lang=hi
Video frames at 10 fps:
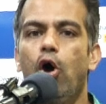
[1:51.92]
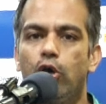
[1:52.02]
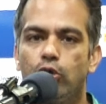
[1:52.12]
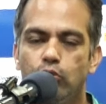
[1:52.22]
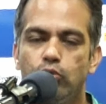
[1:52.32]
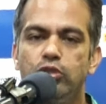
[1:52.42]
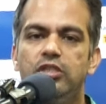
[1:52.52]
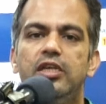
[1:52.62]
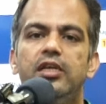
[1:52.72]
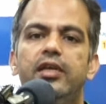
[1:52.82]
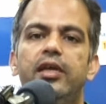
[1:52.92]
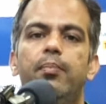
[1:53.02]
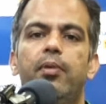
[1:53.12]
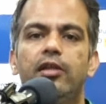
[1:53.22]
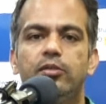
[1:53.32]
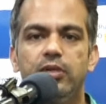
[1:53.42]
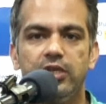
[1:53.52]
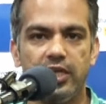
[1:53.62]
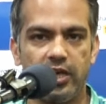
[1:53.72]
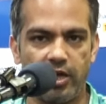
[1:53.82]
और कुछ देर के
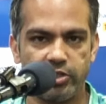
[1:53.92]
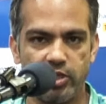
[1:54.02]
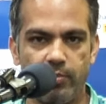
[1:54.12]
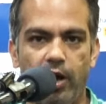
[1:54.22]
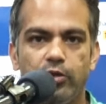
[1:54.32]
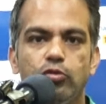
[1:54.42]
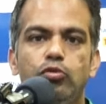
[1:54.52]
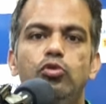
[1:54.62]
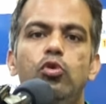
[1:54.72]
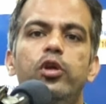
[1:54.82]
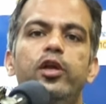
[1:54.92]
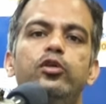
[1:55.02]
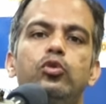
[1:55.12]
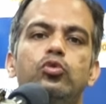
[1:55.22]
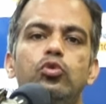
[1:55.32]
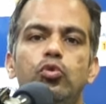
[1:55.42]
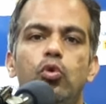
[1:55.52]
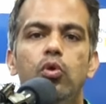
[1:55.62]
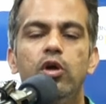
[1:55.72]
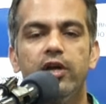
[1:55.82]
प्राथमिक इलाज के बाद उन्होंने टुकटुक
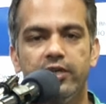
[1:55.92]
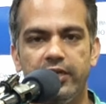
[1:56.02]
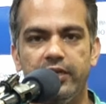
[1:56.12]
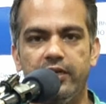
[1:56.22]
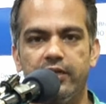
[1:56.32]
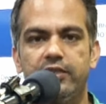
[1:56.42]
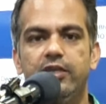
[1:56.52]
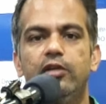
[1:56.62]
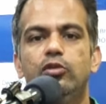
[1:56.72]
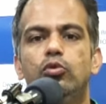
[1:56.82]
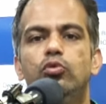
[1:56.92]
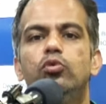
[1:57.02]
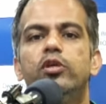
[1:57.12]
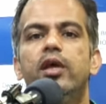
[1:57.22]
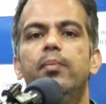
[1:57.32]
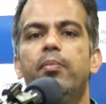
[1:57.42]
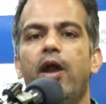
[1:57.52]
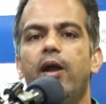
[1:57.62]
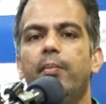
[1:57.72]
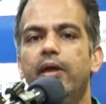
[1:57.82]
को ठीक कर दिया टुकटुक के
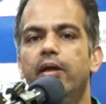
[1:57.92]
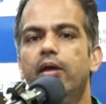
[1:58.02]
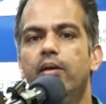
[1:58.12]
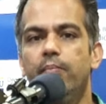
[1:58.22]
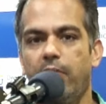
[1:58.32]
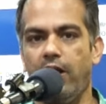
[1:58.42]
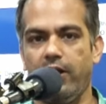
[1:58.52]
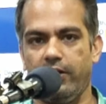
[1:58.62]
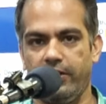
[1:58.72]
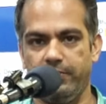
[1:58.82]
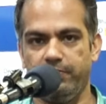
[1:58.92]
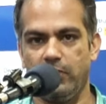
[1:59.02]
प्राण में प्राण आ गए